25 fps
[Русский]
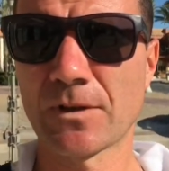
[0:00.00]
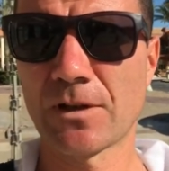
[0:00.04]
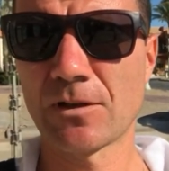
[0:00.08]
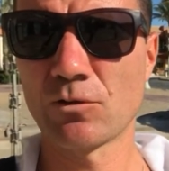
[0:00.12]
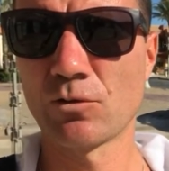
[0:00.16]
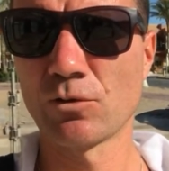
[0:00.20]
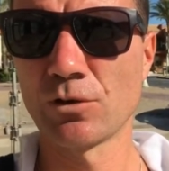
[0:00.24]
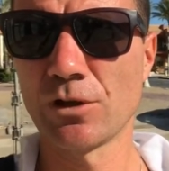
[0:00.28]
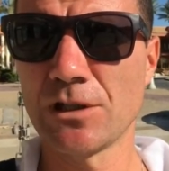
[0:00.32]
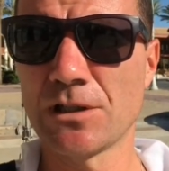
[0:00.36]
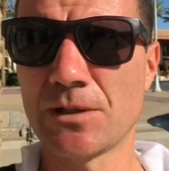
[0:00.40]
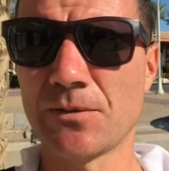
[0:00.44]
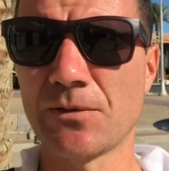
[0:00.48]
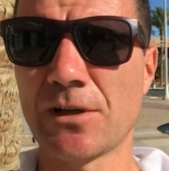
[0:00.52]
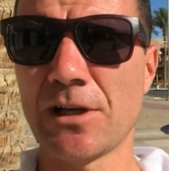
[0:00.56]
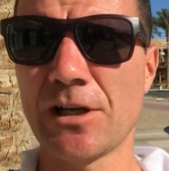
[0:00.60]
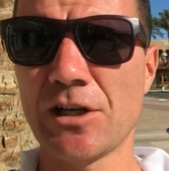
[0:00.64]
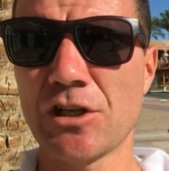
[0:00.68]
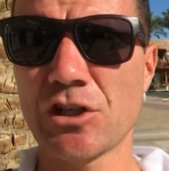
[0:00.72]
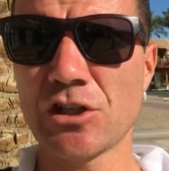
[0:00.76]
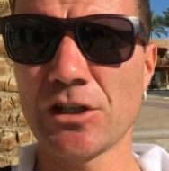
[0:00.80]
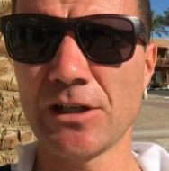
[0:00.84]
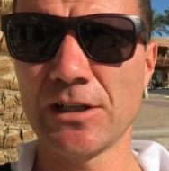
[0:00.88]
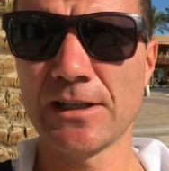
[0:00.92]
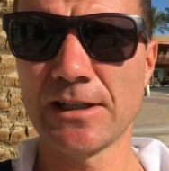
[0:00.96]
Туристов,
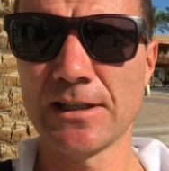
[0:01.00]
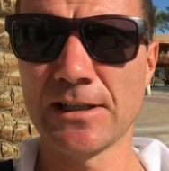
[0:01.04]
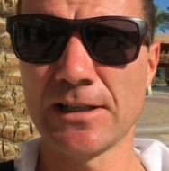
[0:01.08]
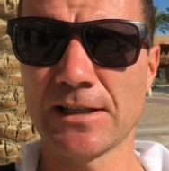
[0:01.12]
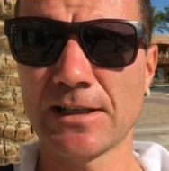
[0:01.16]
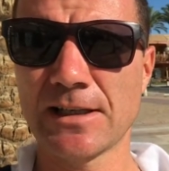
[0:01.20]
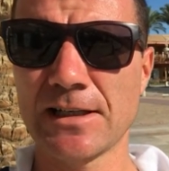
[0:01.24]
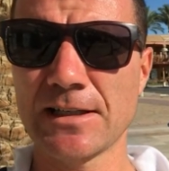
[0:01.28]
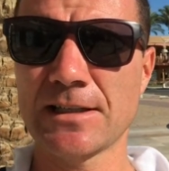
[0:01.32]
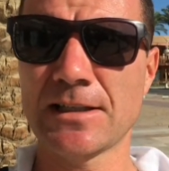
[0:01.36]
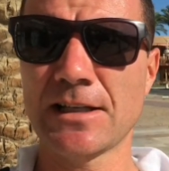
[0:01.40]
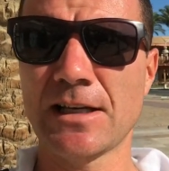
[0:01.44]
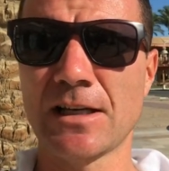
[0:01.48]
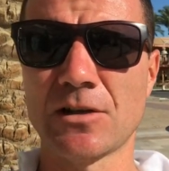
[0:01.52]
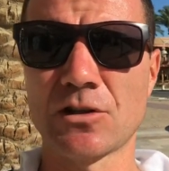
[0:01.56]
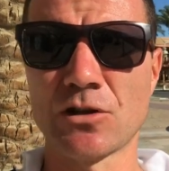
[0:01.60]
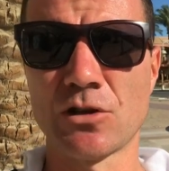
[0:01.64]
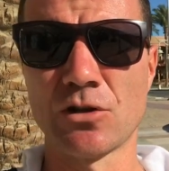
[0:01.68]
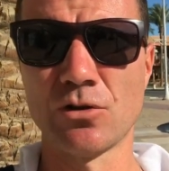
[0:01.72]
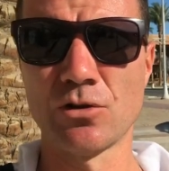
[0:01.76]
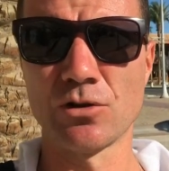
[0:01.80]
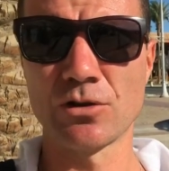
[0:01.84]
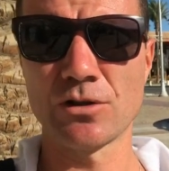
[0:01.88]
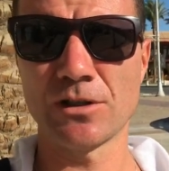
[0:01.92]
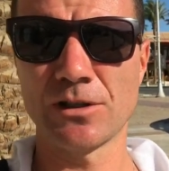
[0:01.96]
конечно, это не касается,
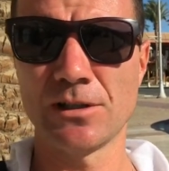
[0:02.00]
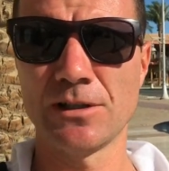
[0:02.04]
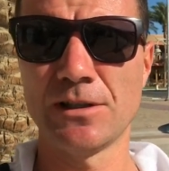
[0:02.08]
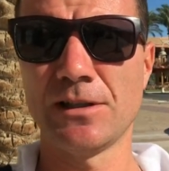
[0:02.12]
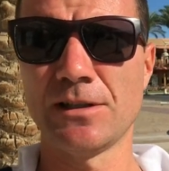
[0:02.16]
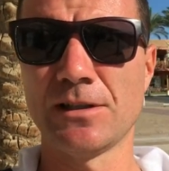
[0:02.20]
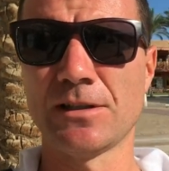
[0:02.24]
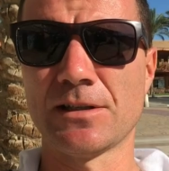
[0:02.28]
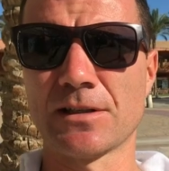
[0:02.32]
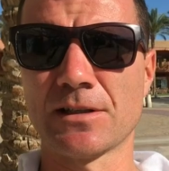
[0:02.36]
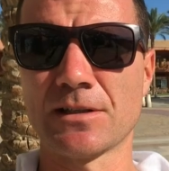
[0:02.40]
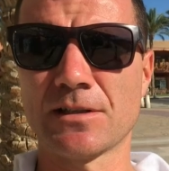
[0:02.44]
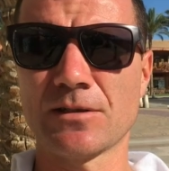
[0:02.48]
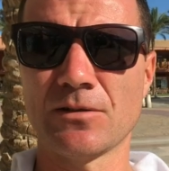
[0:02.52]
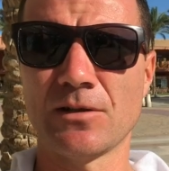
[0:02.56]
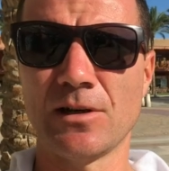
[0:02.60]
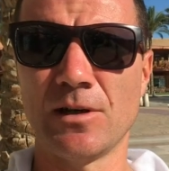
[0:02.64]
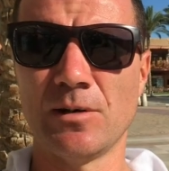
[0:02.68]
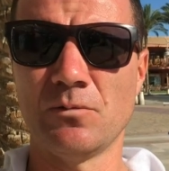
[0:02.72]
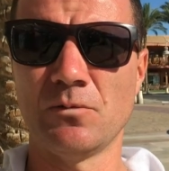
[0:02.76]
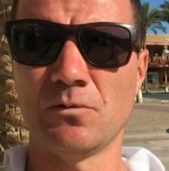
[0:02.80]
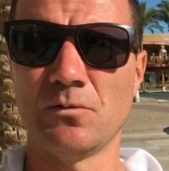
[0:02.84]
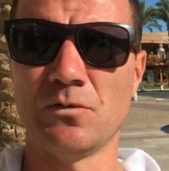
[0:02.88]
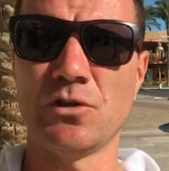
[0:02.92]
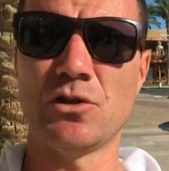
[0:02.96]
но следите за
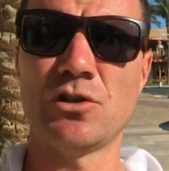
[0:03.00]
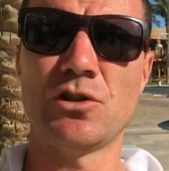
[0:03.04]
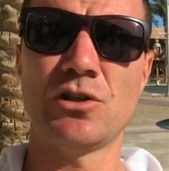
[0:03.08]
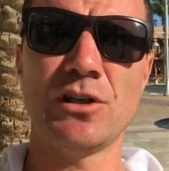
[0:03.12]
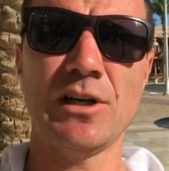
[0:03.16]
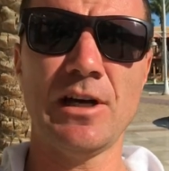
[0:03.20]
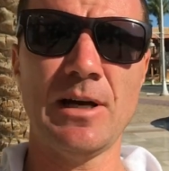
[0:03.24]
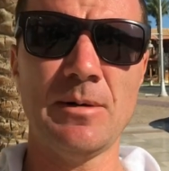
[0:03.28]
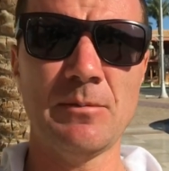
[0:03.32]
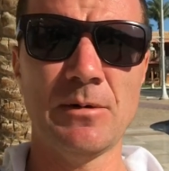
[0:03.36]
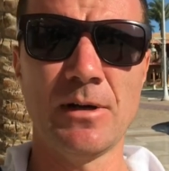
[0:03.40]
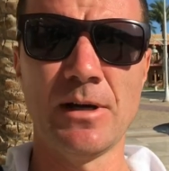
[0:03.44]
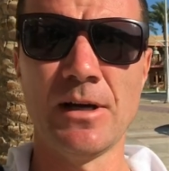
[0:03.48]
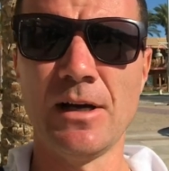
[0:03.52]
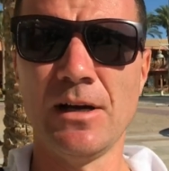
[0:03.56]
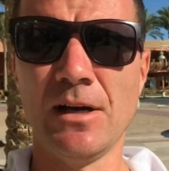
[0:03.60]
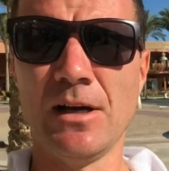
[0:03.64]
своими вещами,